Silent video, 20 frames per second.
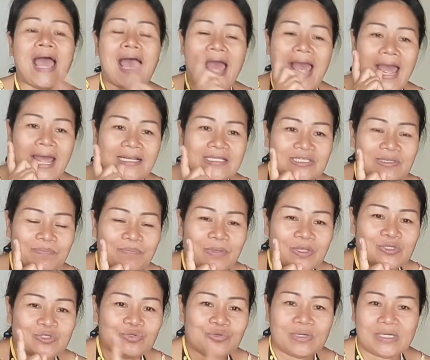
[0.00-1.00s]
อาจจะเป็น
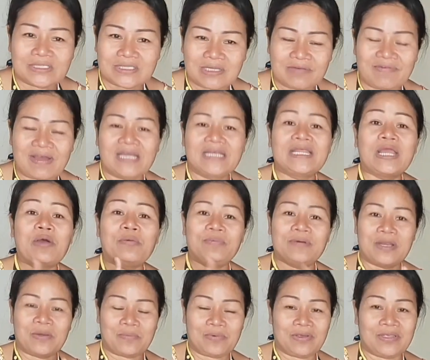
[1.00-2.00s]
ช่วงที่ว่าเดี๋ยวเพื่
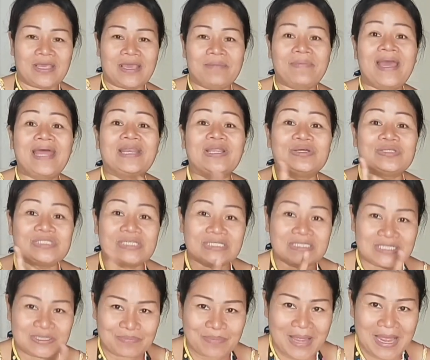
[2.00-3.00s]
อนพ่อใหญ่มาเดี๋ยวจัง
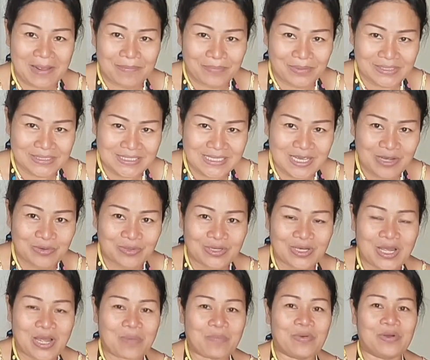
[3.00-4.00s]
สิพาไปเที่ยว
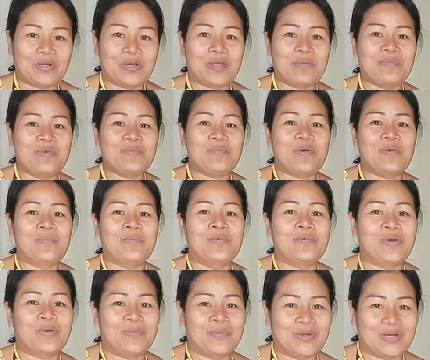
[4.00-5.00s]
นะคะมองใดมีหมองม
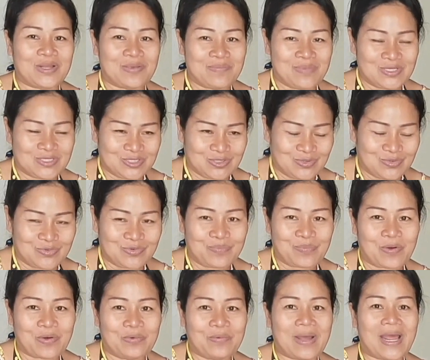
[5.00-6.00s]
วลมองใดมีสนุก
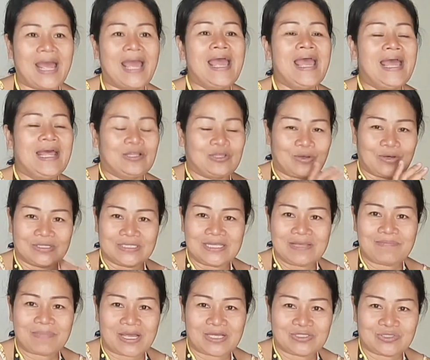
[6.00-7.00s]
เพราะว่าตอนที่
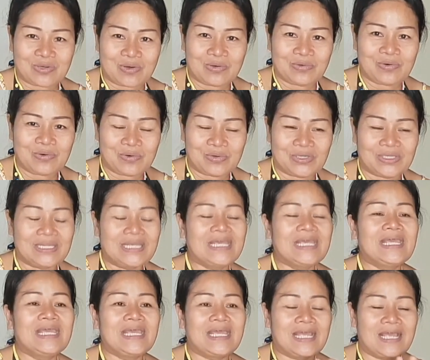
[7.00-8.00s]
มาสองคน
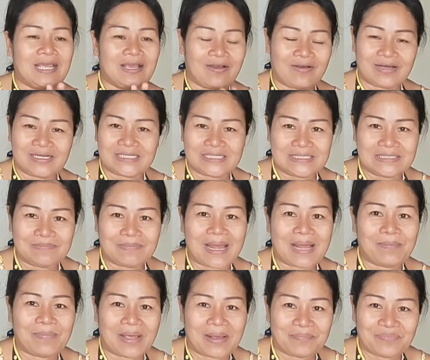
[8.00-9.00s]
นี้ก็คือมา
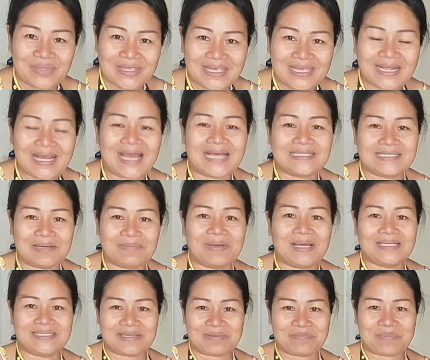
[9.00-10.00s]
แบบนี้ค่ะ
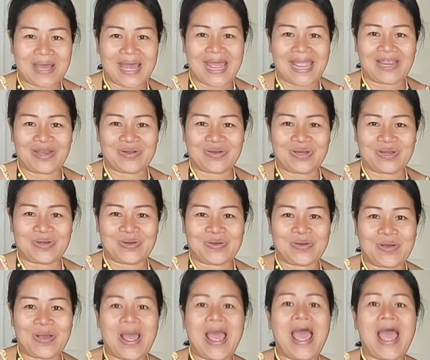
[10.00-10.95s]
สบายๆเนาะค่ะเนาะ